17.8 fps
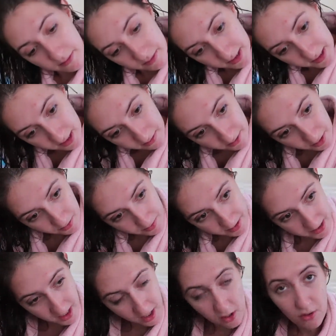va a estar medio
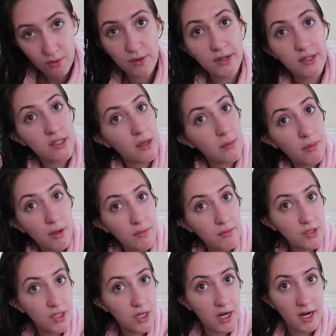pesado, lo bueno es que
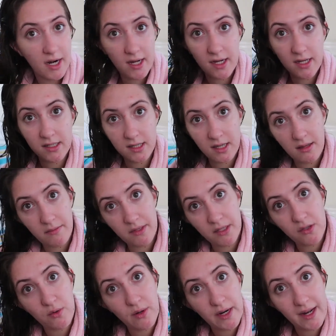podemos llegar a casa de
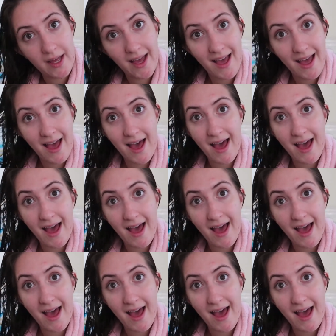mi suegra